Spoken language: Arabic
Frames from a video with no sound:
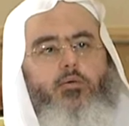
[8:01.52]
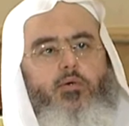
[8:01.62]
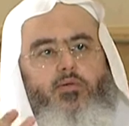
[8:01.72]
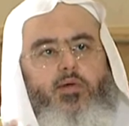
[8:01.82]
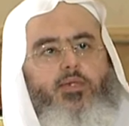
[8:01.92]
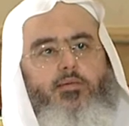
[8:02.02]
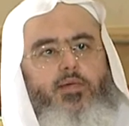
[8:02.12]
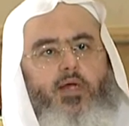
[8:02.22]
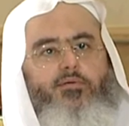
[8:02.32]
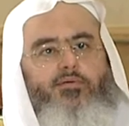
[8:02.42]
قوته أكثر
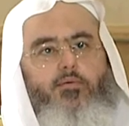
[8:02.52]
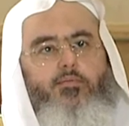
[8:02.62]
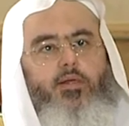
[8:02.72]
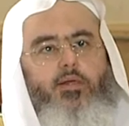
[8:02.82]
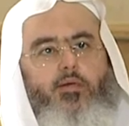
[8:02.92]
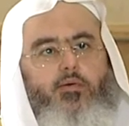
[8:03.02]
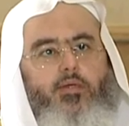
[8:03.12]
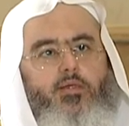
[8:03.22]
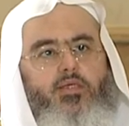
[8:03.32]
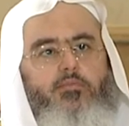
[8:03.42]
من ألف قنبلة
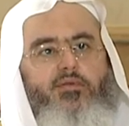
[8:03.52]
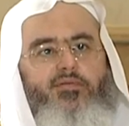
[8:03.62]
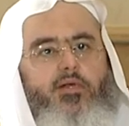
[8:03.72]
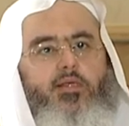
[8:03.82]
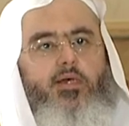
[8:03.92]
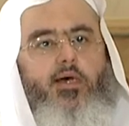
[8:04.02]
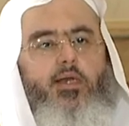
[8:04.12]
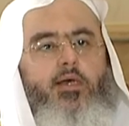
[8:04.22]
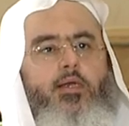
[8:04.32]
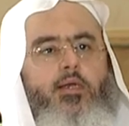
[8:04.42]
نووية تسبب في القضاء
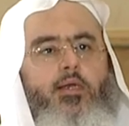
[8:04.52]
على